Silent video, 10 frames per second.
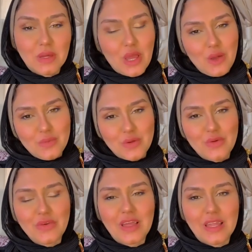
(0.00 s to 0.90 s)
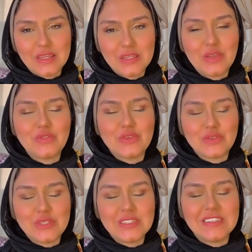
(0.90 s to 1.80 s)
برحب بيكم في حلقه جديده
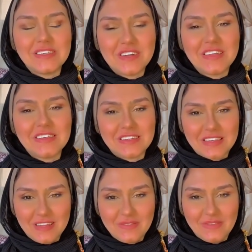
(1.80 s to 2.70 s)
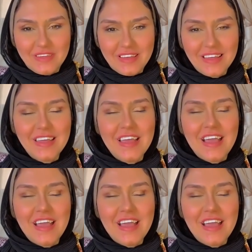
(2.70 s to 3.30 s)
وفيديو جديد النهارده هنتكلم فيها